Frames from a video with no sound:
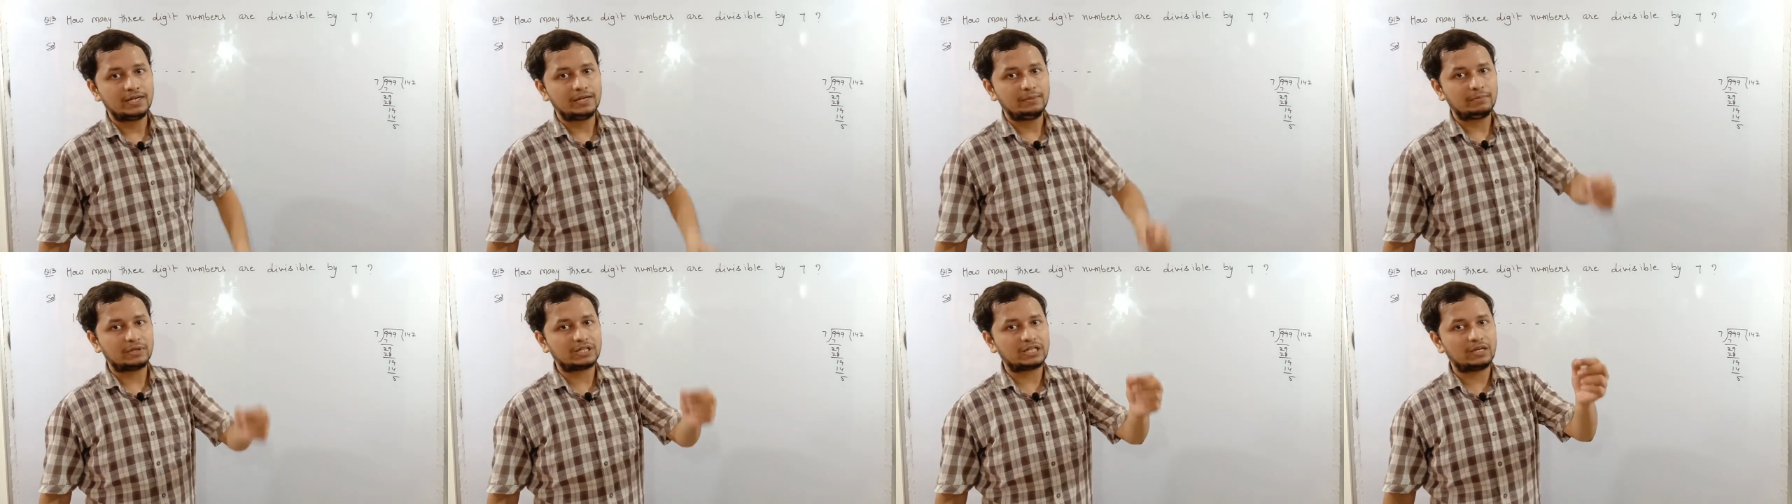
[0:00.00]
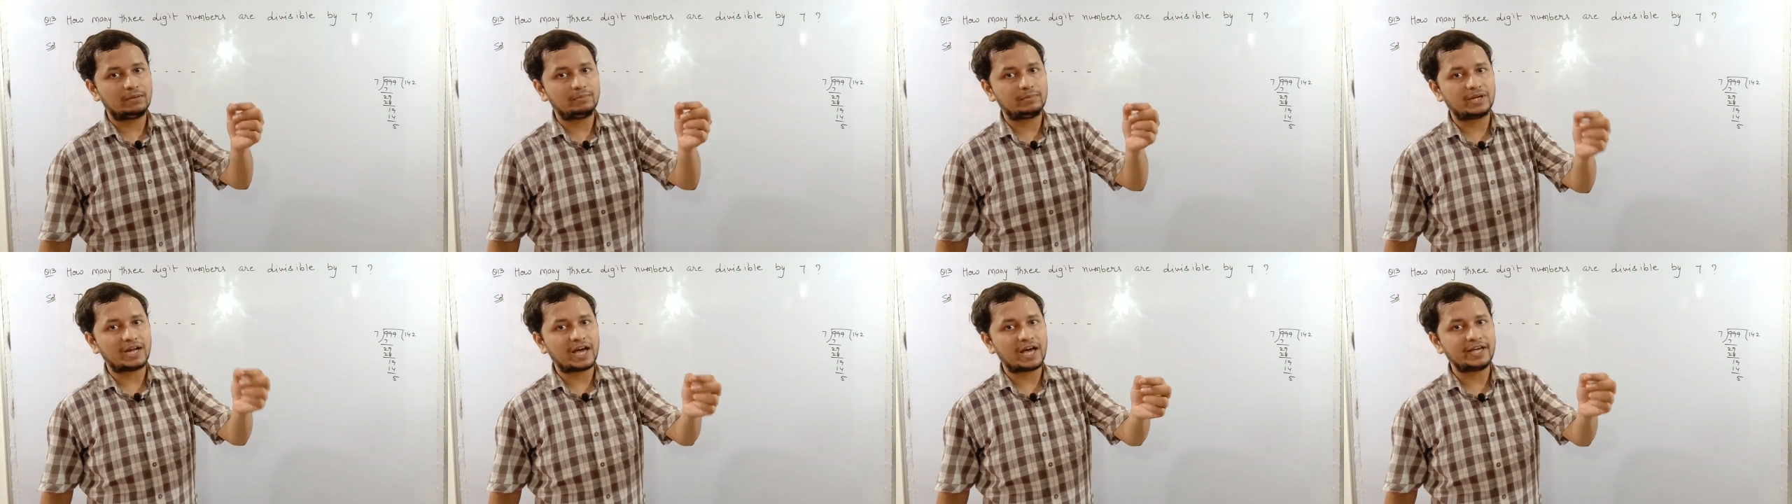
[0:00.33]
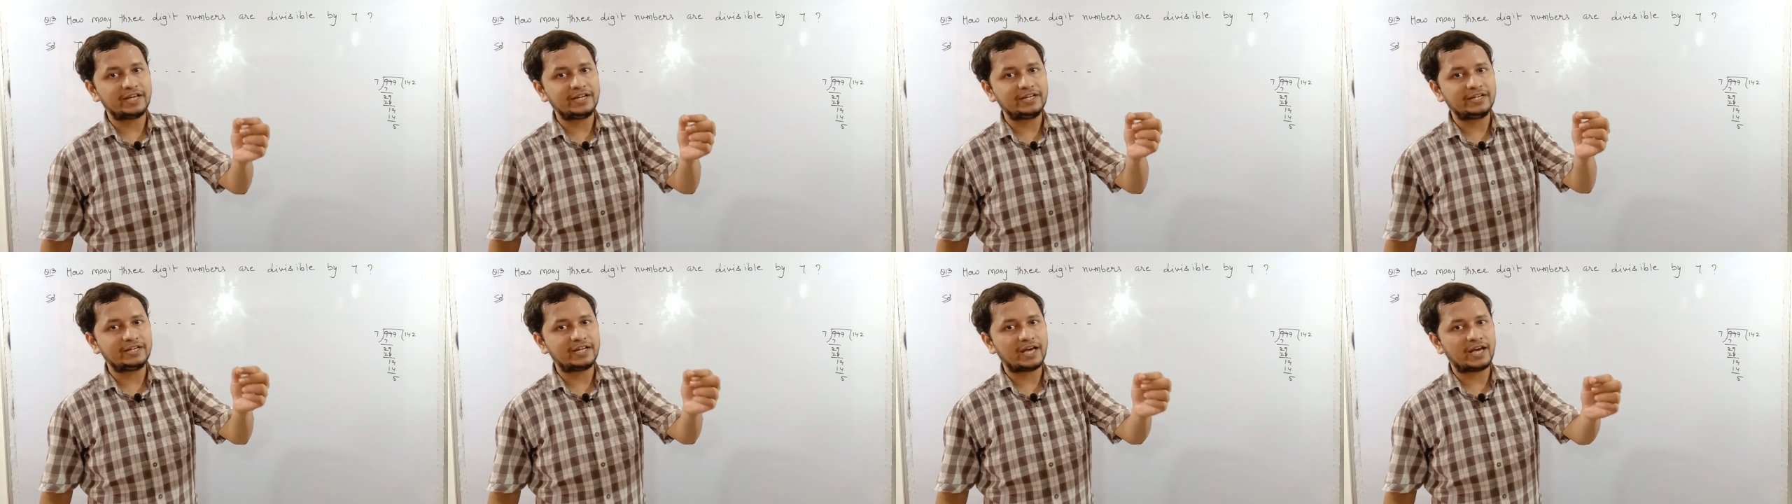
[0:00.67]
मतलब
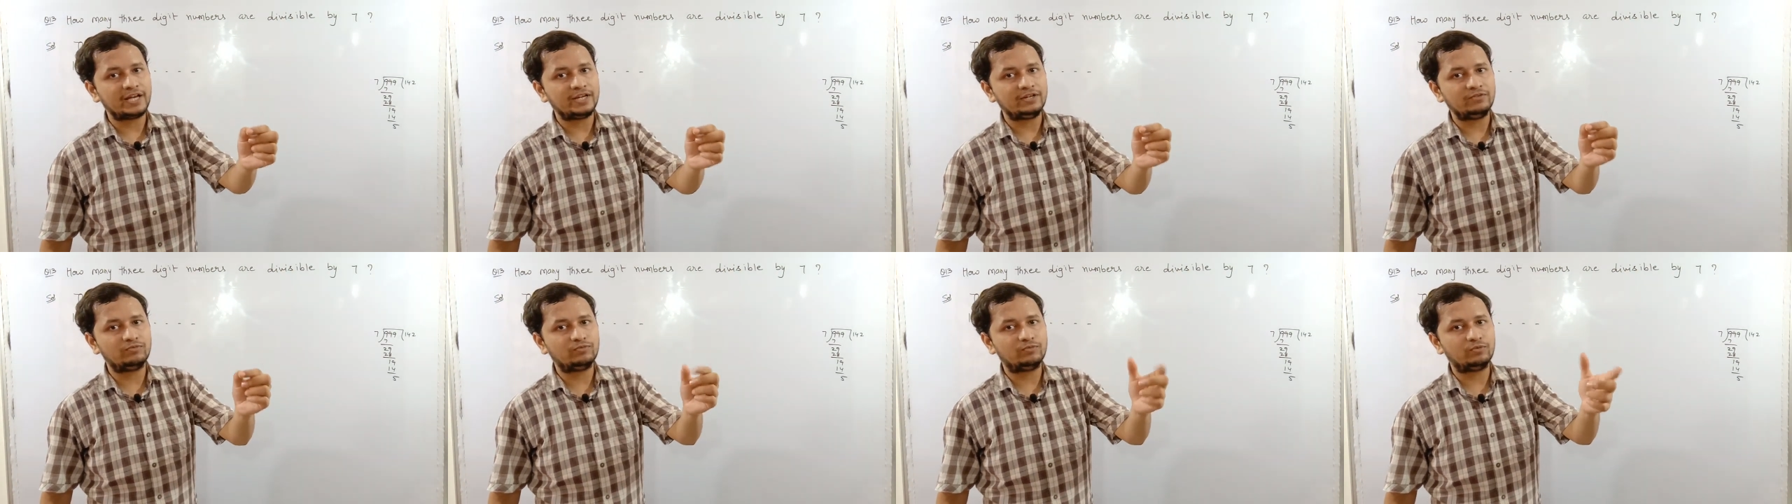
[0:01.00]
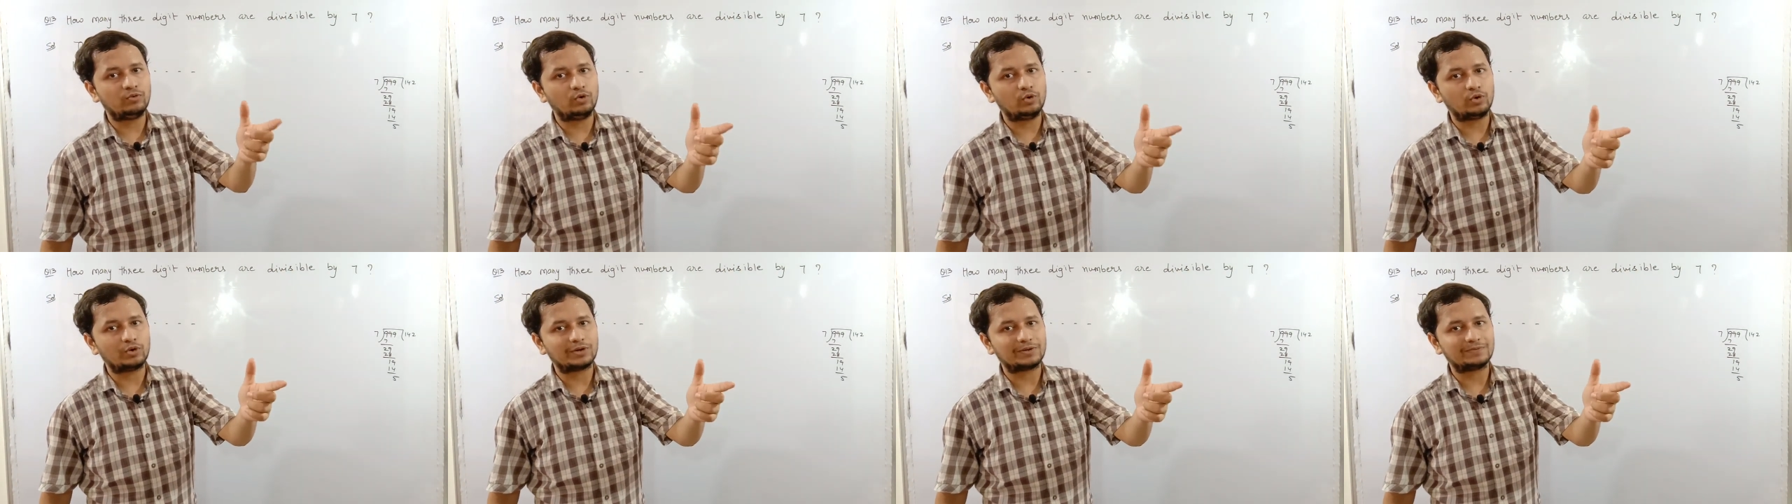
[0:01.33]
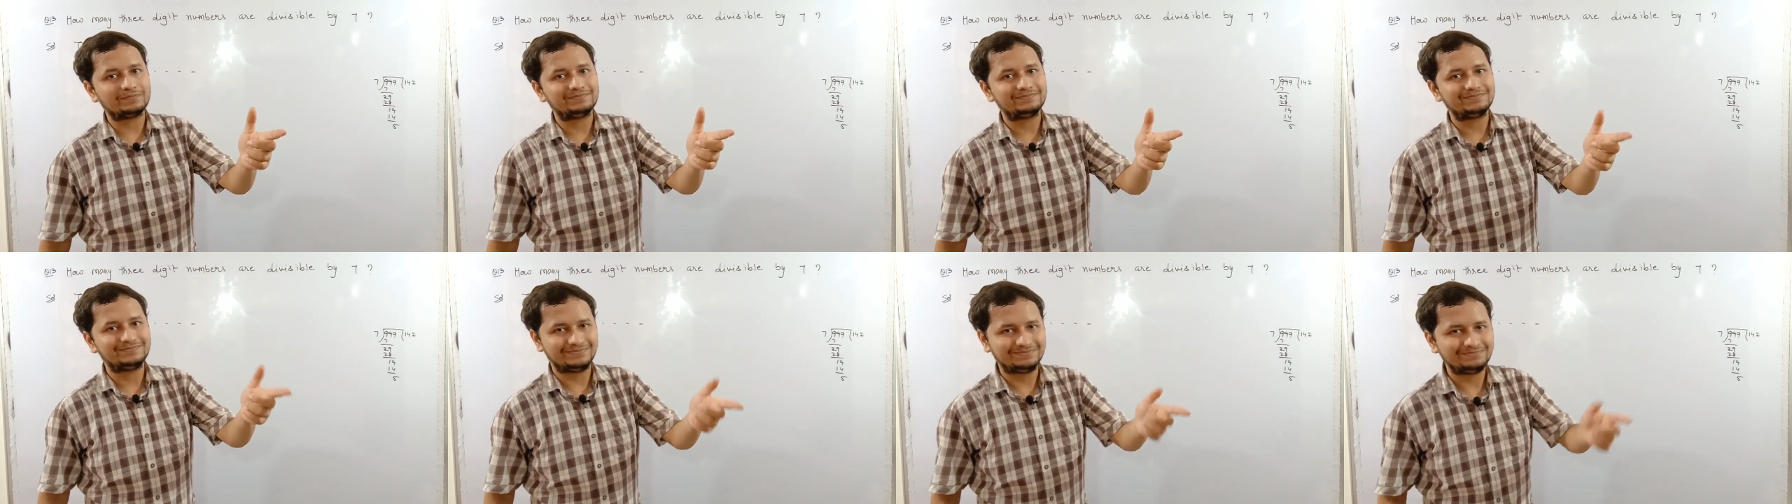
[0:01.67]
नाइन नाइन फोर
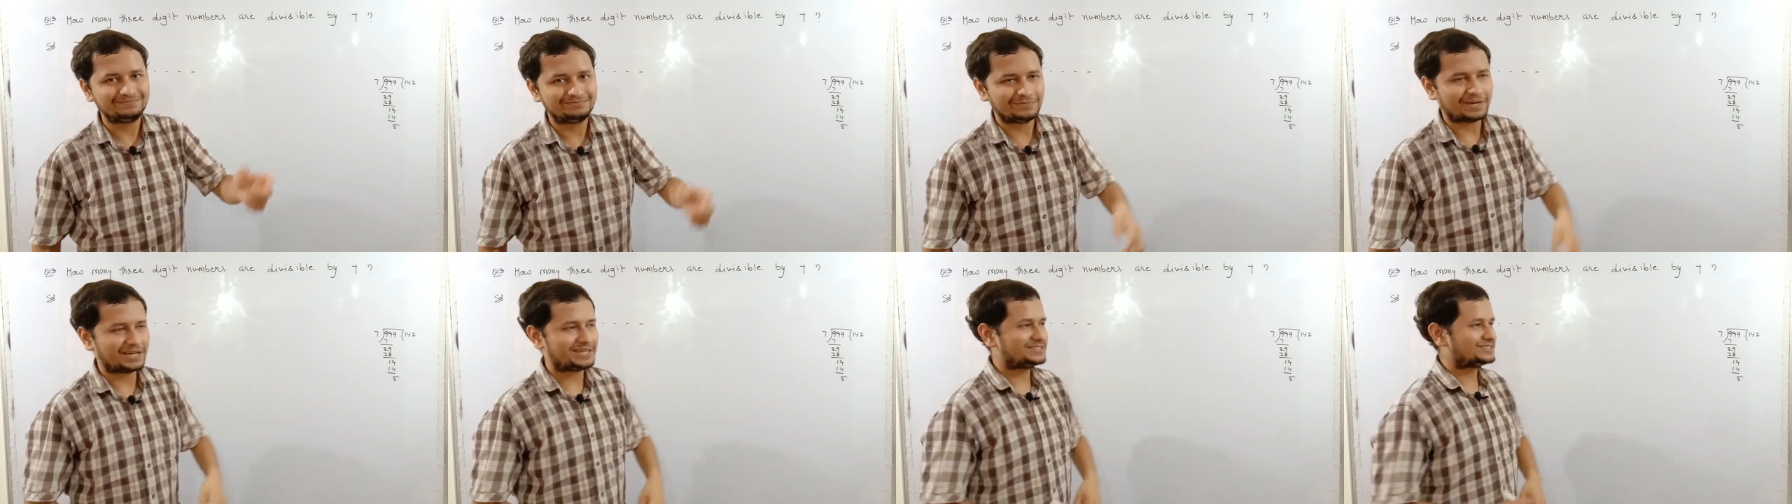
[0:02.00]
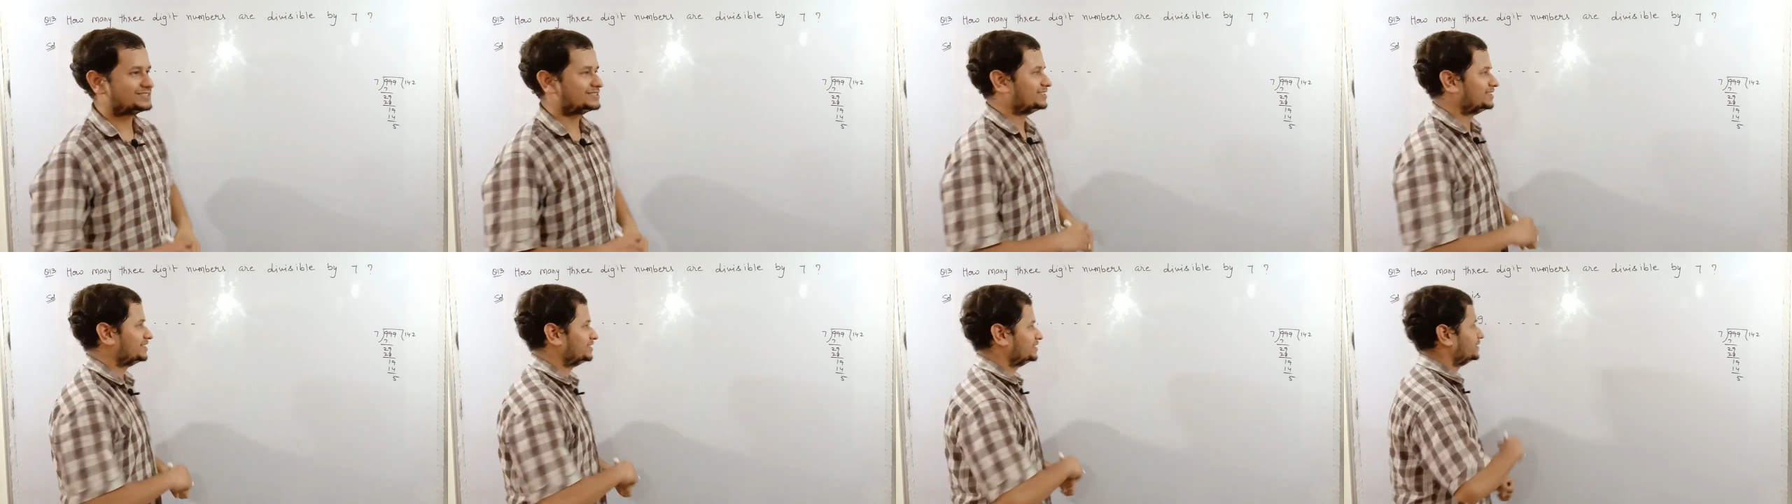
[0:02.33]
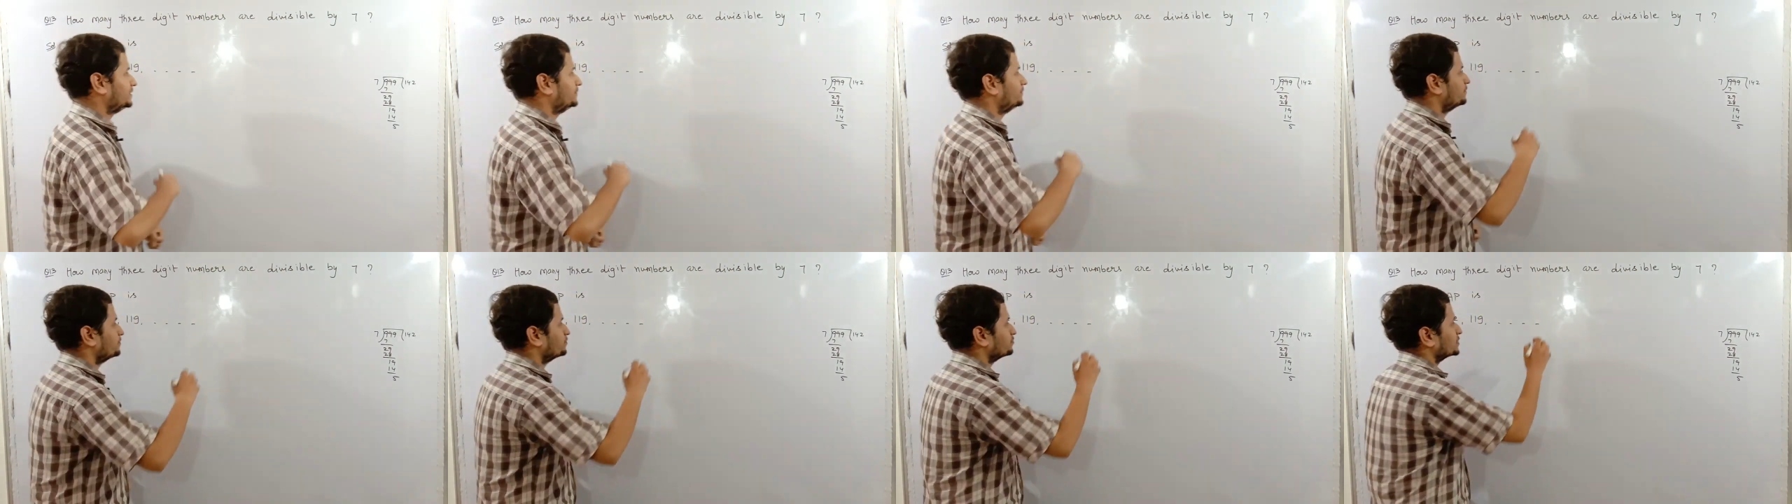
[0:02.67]
माइनस करके
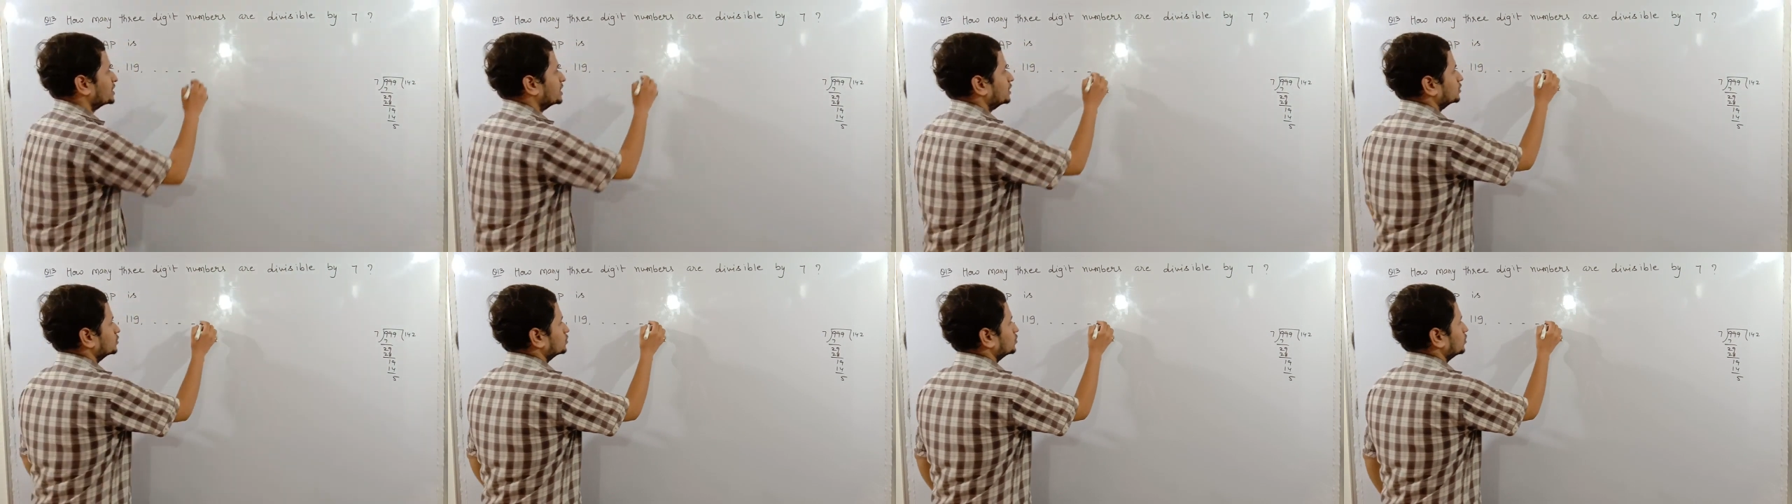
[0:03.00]
तो